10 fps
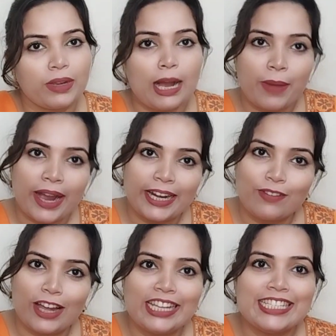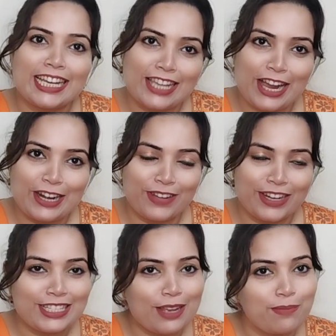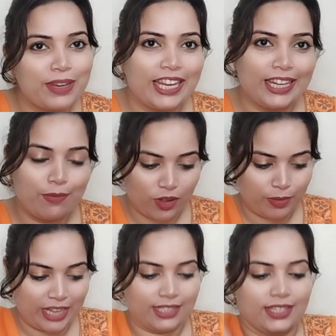कम हाइट वाले ज़्यादा हाइट वाले सबके लिए बहुत बेस्ट